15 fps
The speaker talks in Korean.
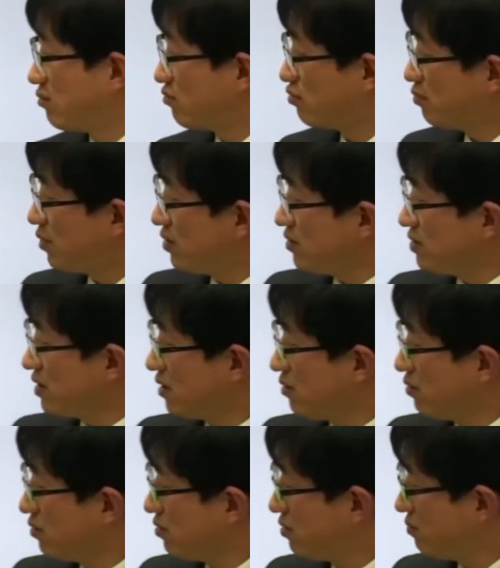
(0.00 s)
두
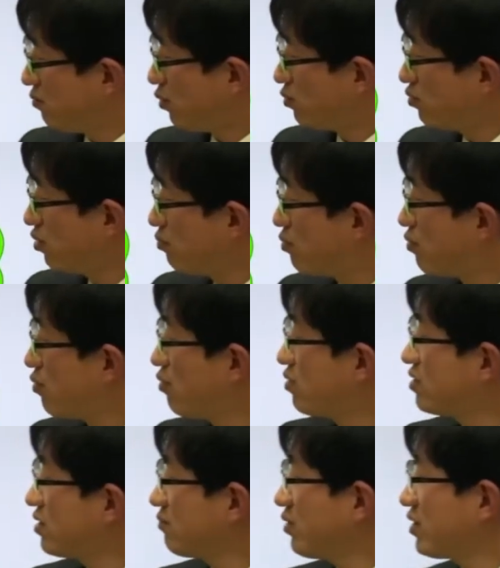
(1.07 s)
번째로는 모터 보호
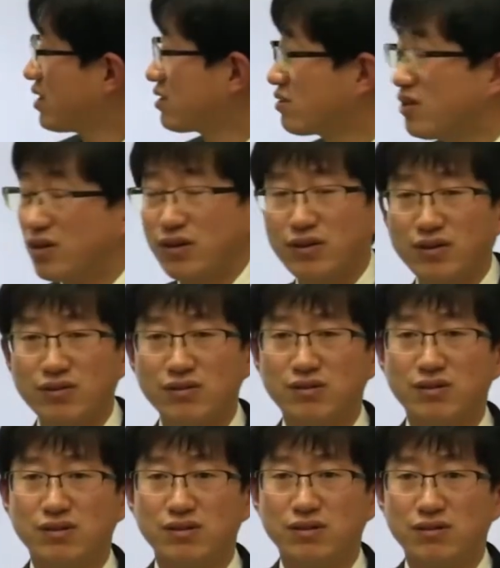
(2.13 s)
측면에서
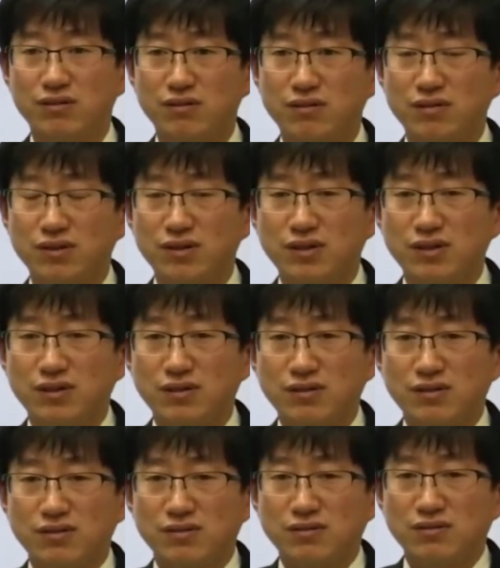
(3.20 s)
어,
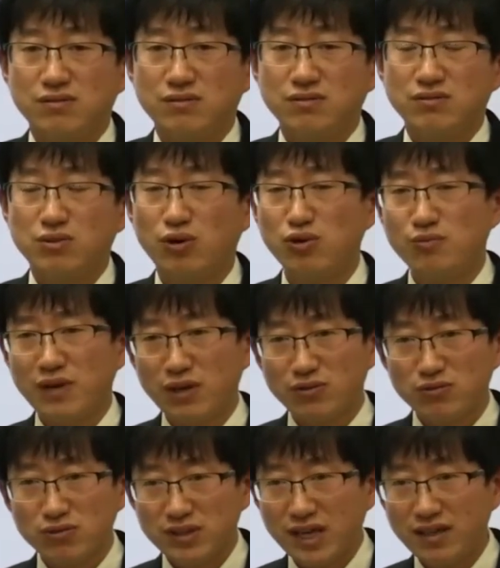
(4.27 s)
전류 말고
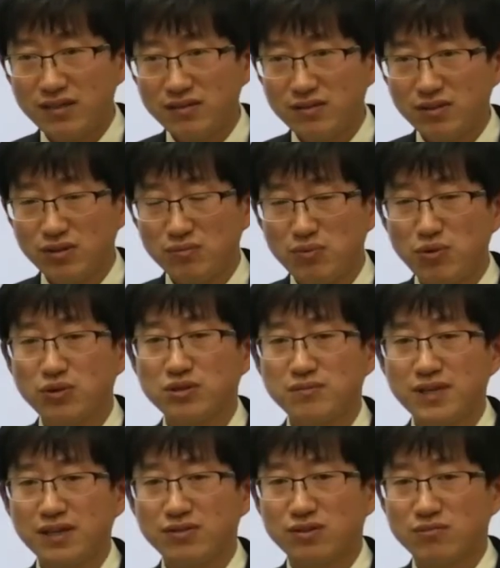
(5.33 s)
또 다른 거를 보고
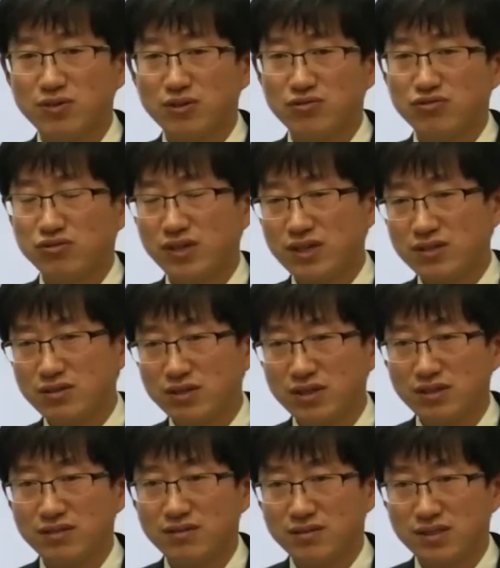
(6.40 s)
싶다 그러면
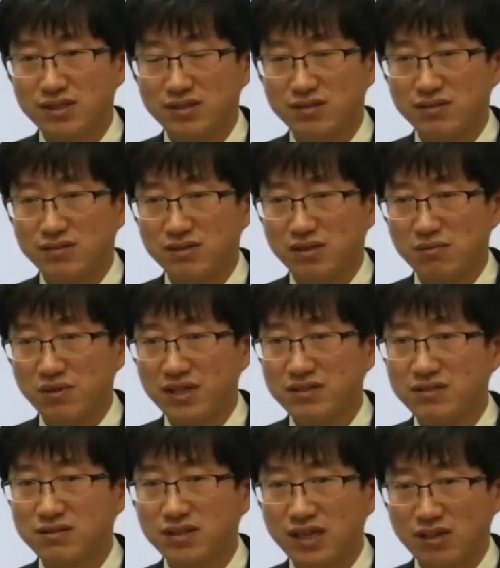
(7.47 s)
추가적인 그런
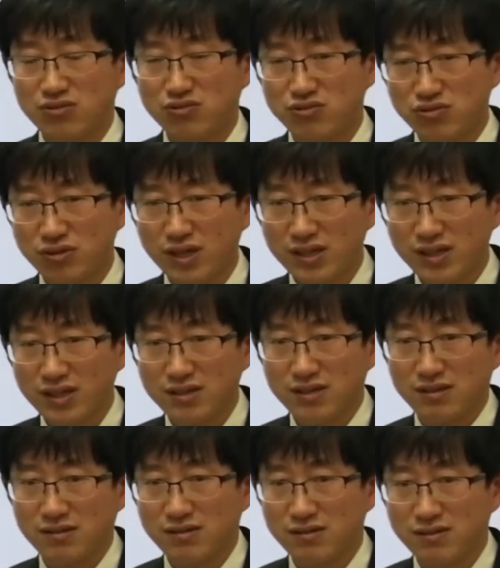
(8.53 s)
디바이스들을 계속 추가를 해야
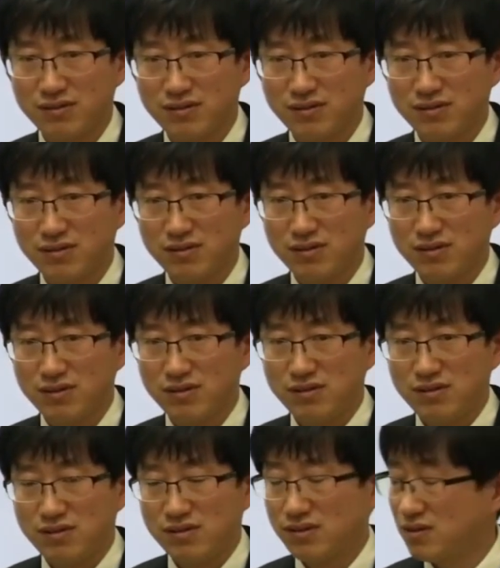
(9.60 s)
돼요.
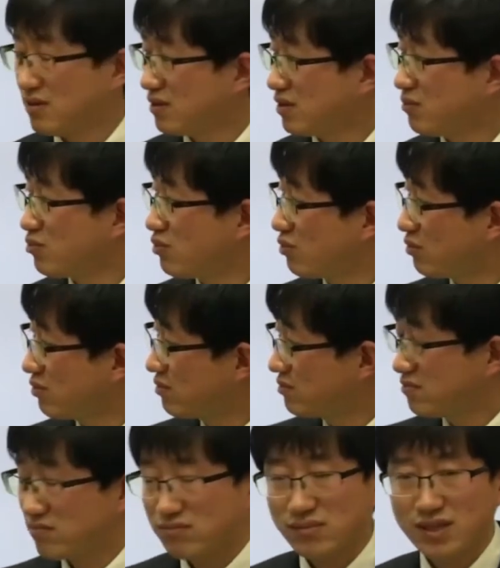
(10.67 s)
그럼 또
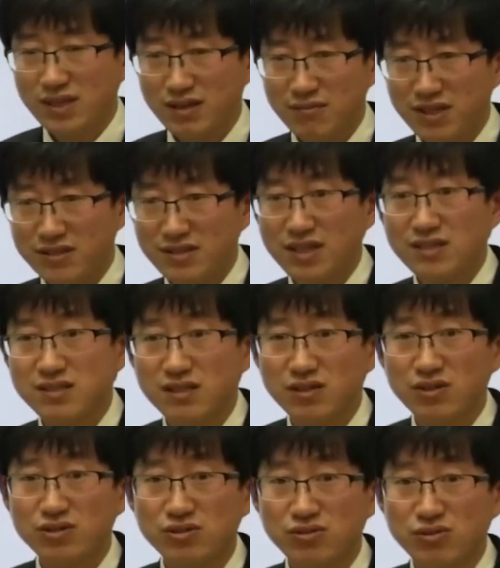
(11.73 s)
캐비넷 사이즈가
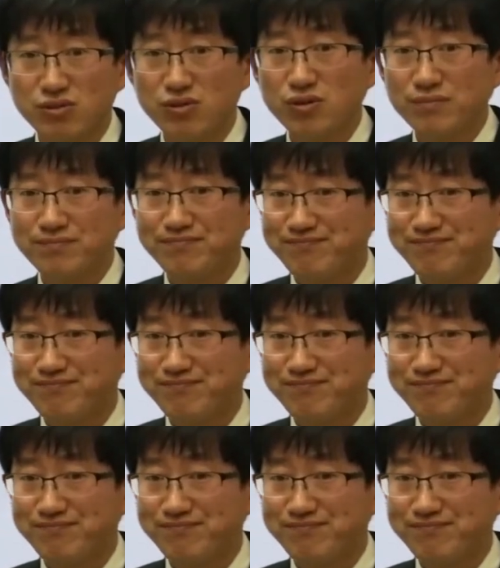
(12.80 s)
커질 거고.